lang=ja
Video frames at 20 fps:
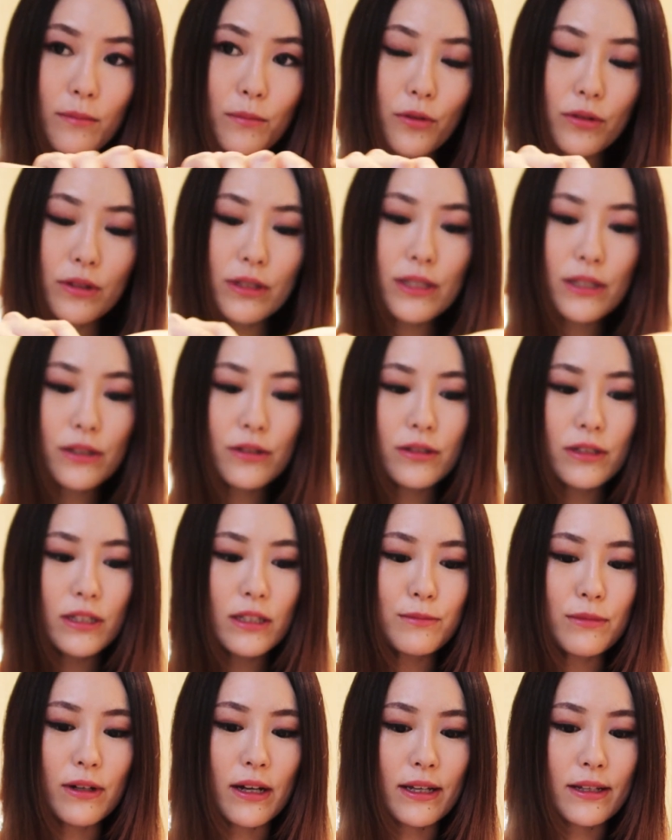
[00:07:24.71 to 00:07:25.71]

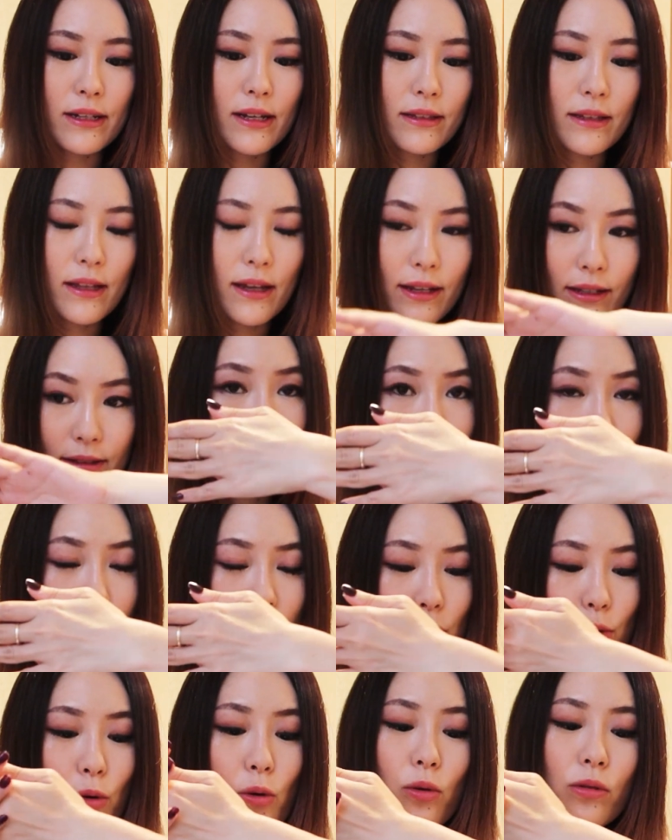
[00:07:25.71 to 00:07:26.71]
ボディクリームがいらないそ
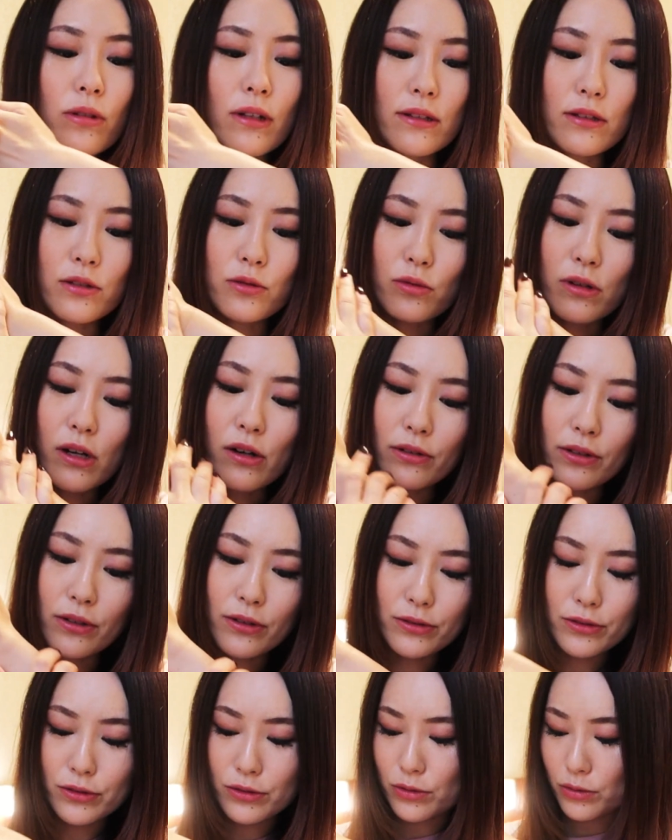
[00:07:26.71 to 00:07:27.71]
してココナッツの香り
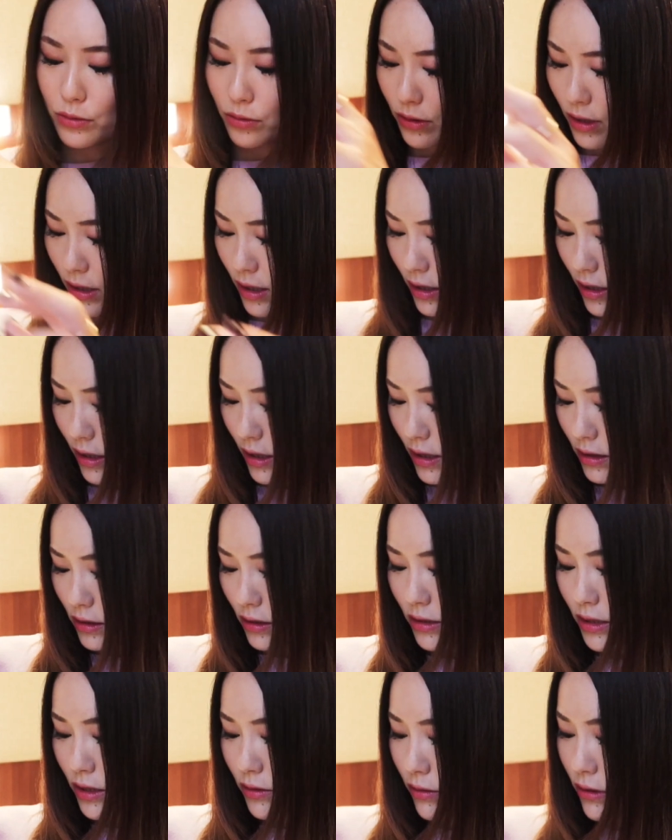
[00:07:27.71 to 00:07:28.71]
がするので
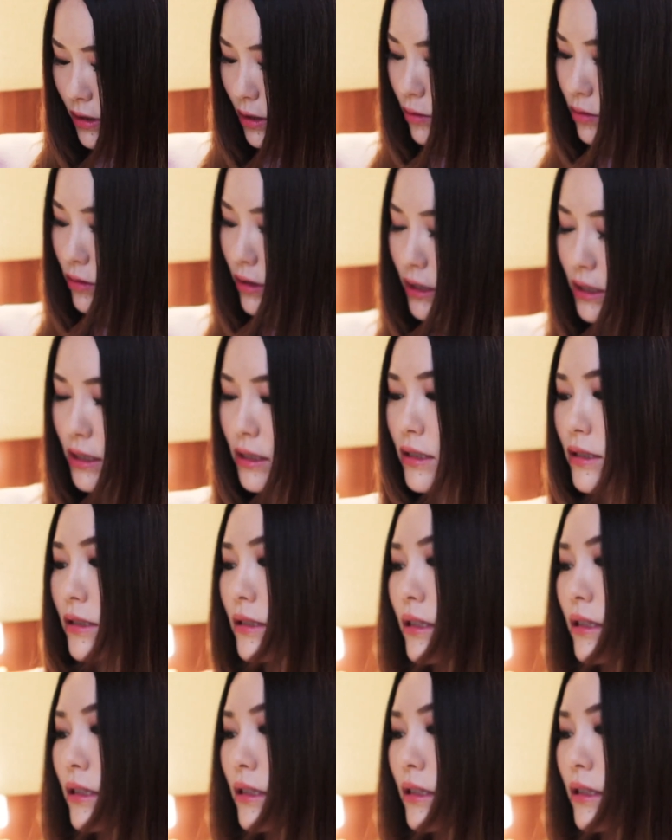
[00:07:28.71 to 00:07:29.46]
私はねこれイギリ